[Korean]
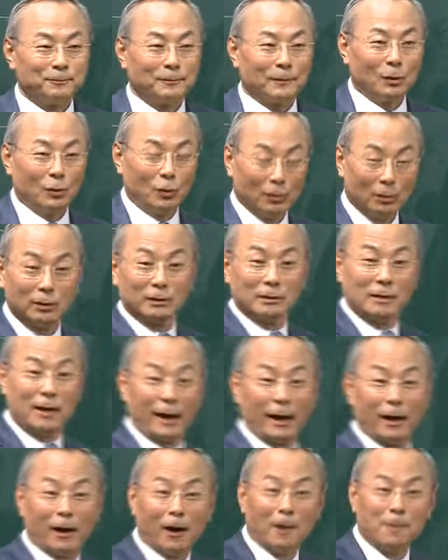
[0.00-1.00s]
이러는
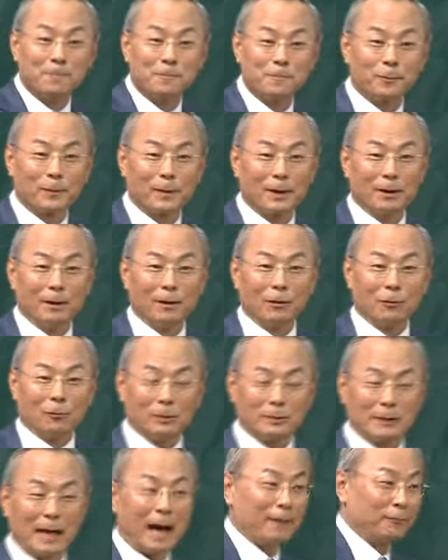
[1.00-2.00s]
거예요. 그
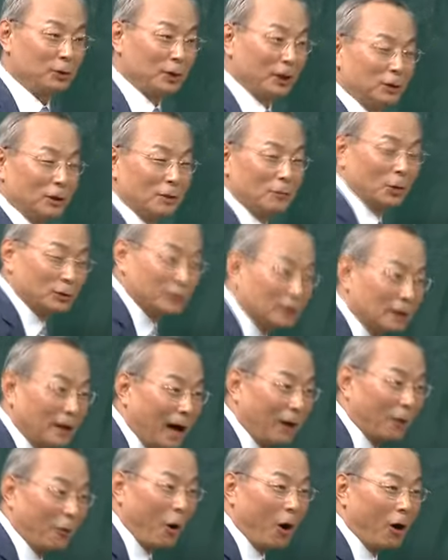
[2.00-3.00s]
사무실도 못
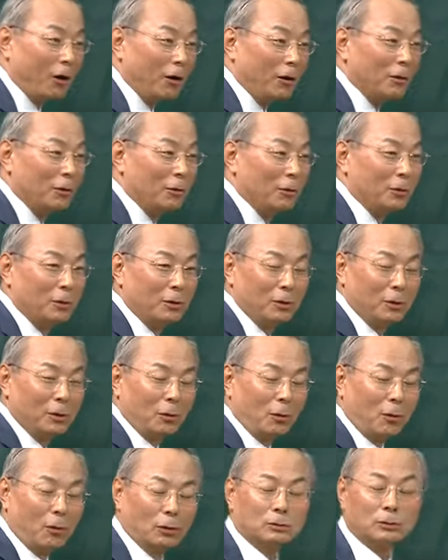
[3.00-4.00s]
들어가고 어,
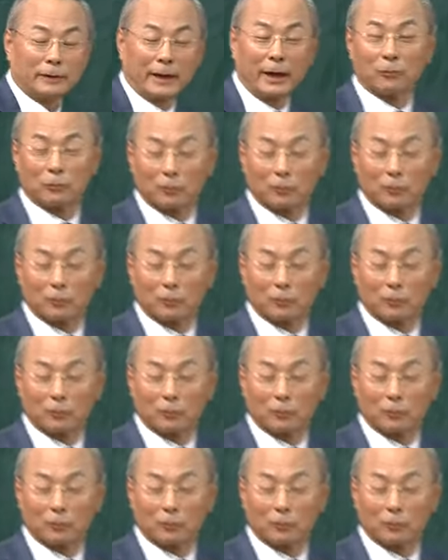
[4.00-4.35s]
뭐 어떻게 해요